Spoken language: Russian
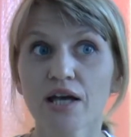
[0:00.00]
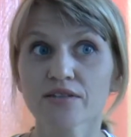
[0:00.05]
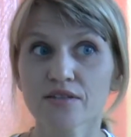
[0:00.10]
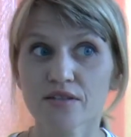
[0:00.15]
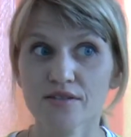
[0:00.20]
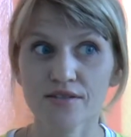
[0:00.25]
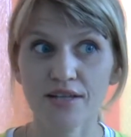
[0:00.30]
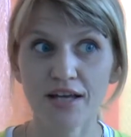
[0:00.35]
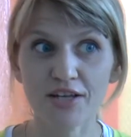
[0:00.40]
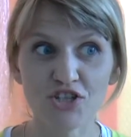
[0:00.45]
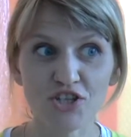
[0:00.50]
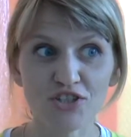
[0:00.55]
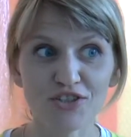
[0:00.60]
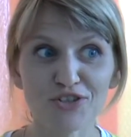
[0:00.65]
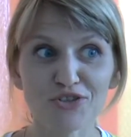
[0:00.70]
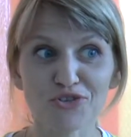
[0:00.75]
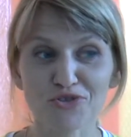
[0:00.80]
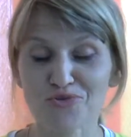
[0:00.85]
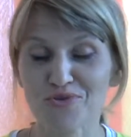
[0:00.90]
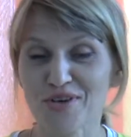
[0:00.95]
А это значит,
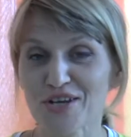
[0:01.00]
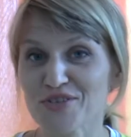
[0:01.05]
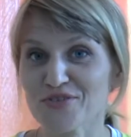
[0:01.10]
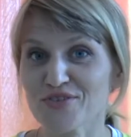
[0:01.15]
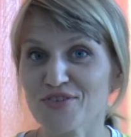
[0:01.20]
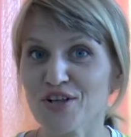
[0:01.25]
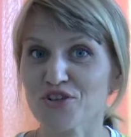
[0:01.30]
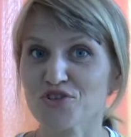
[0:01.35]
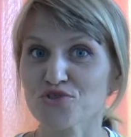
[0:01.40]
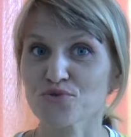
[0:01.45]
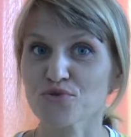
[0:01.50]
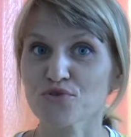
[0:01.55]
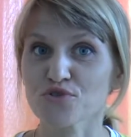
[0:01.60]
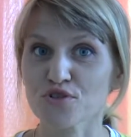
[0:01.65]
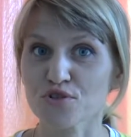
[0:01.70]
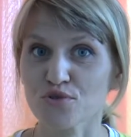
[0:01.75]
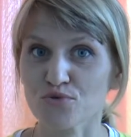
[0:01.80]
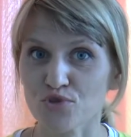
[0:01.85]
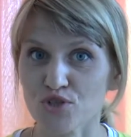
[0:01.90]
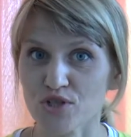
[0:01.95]
государство должно их
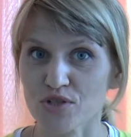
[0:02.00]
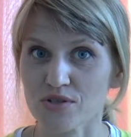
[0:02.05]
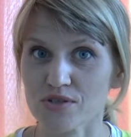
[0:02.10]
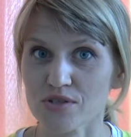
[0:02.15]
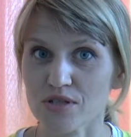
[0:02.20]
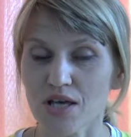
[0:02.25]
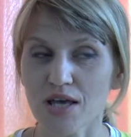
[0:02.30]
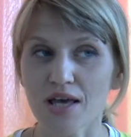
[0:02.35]
слушать.